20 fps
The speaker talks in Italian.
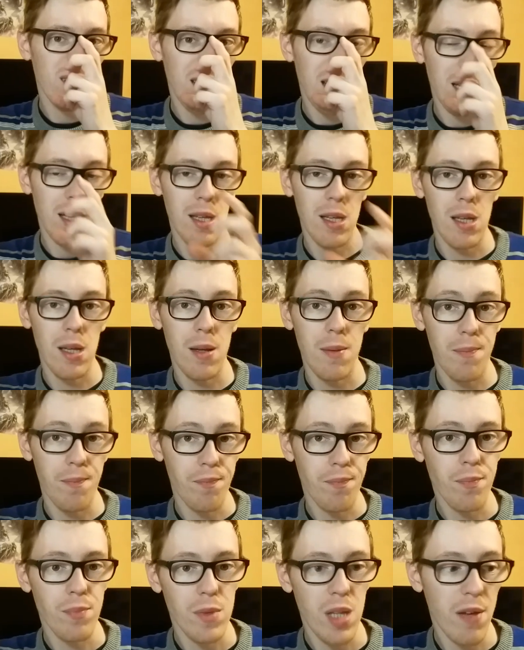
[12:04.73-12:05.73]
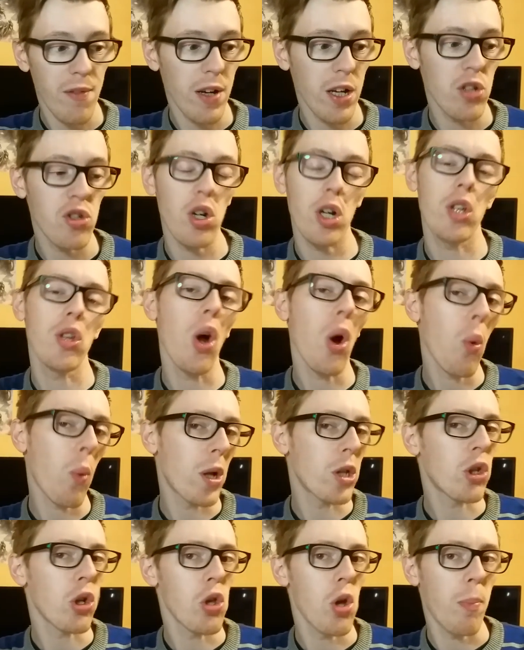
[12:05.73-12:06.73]
dei, dei, vari giochi, non
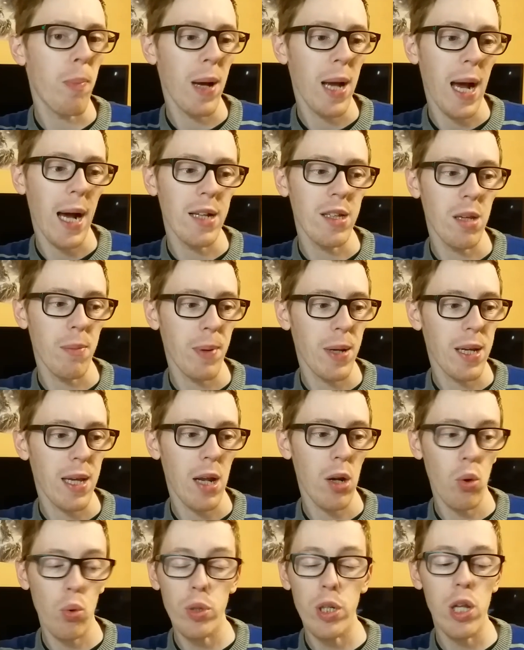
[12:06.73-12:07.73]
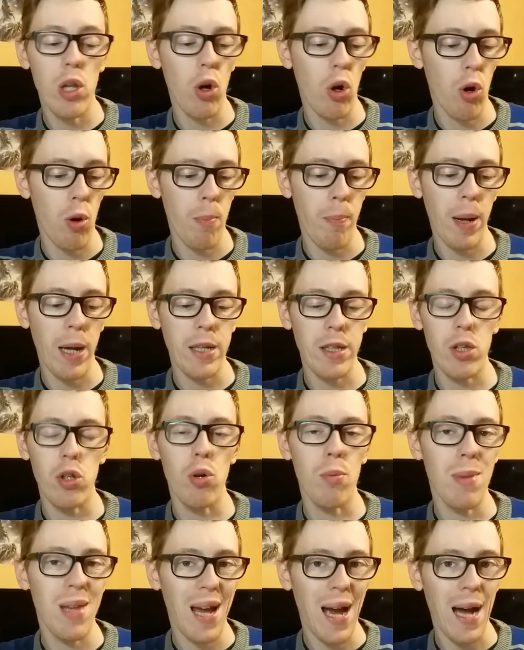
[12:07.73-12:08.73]
quanto li ho pagati, perché alcuni li ho comprati
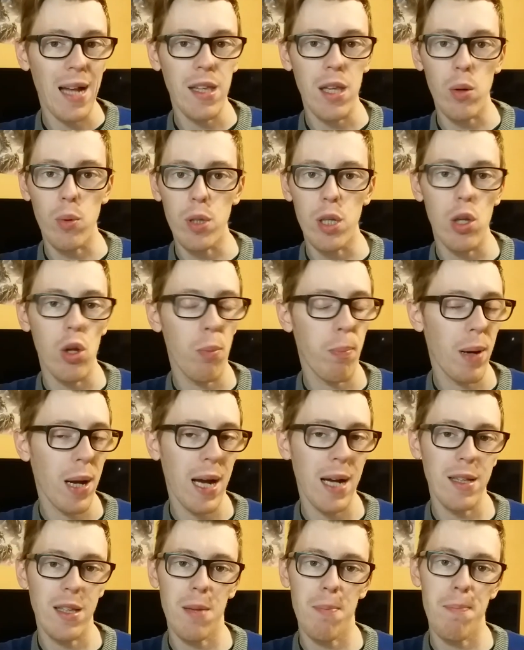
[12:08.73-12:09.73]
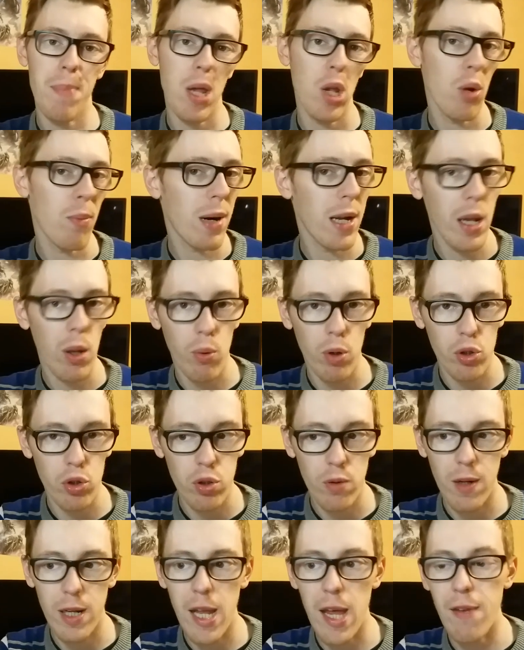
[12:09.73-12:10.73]
o mirati, quindi li ho pagati bene o male
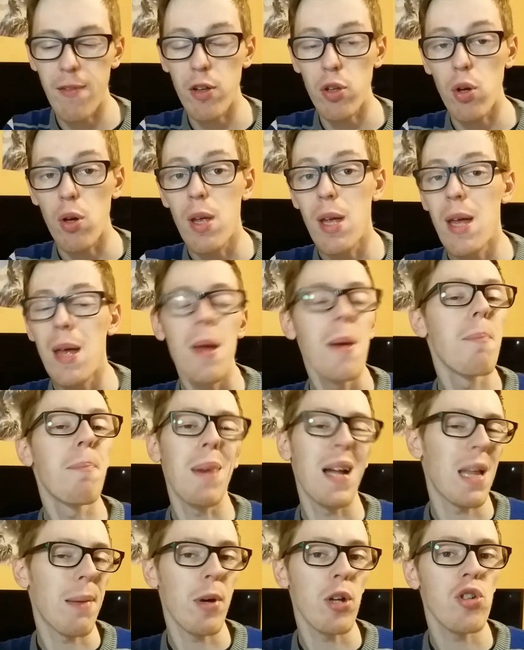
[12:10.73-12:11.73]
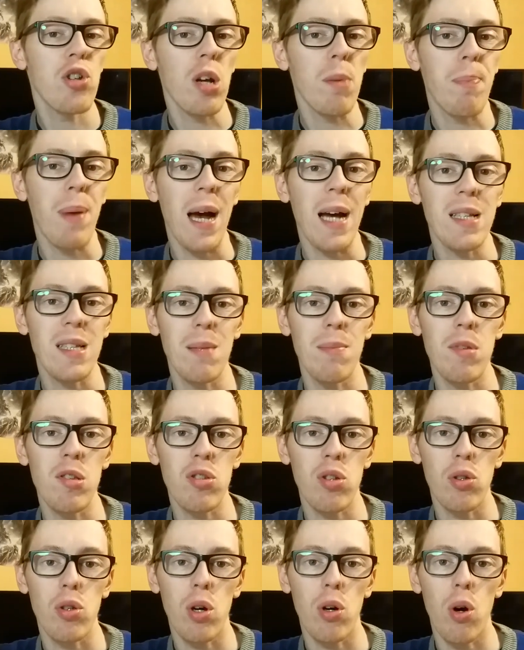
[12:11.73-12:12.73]
quanto valevano, ma la maggior parte mi
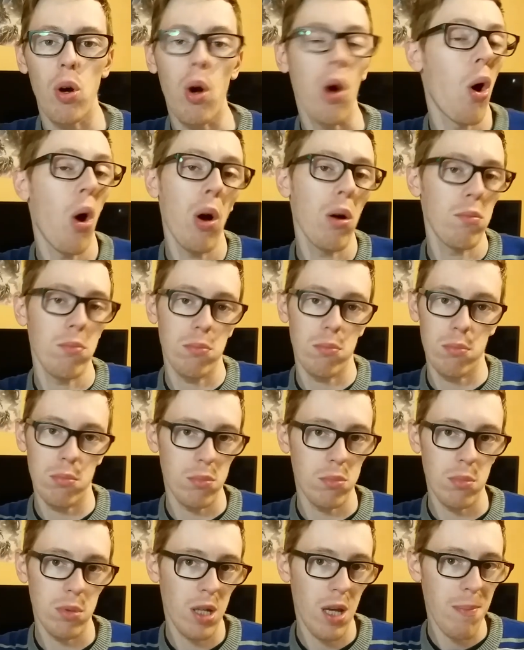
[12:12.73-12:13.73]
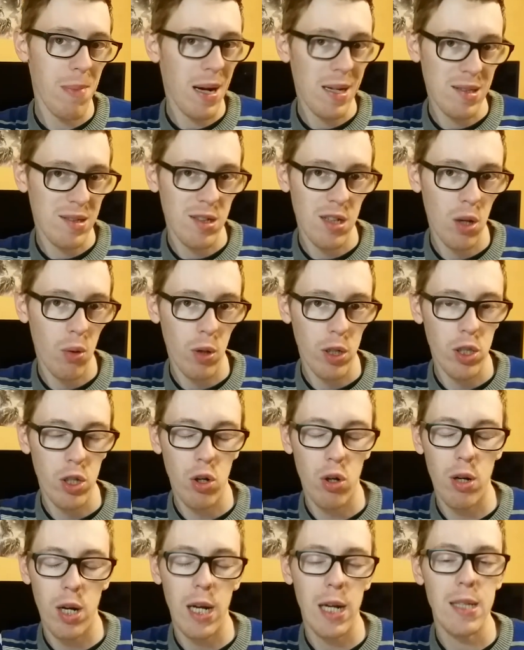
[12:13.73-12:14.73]
sono o rimasti di quando
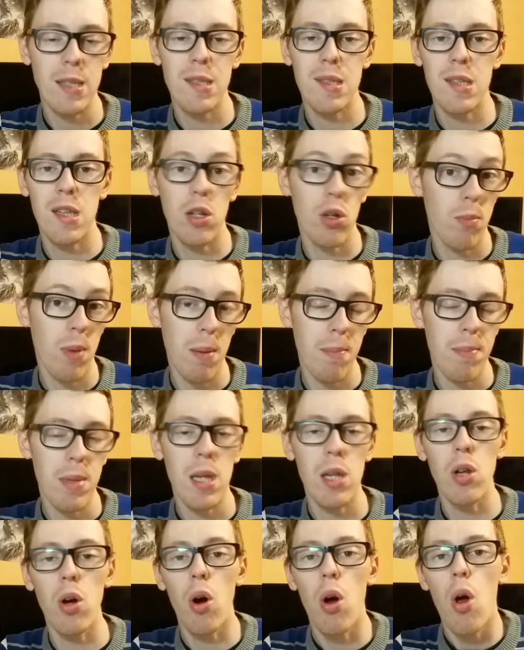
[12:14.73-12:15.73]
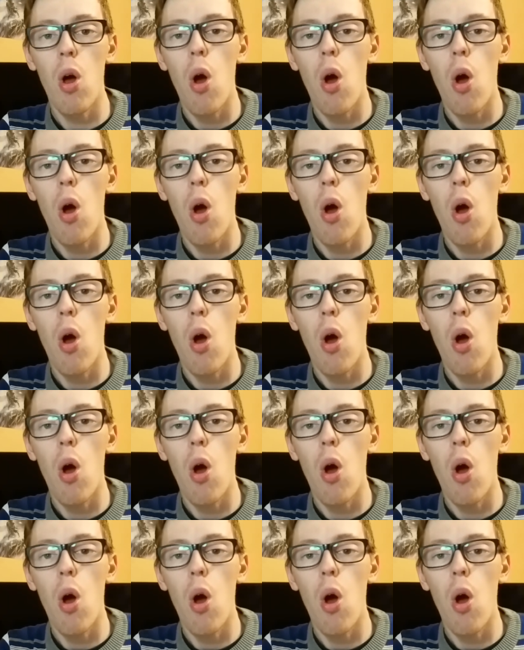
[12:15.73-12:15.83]
ero ragazzino, bambino,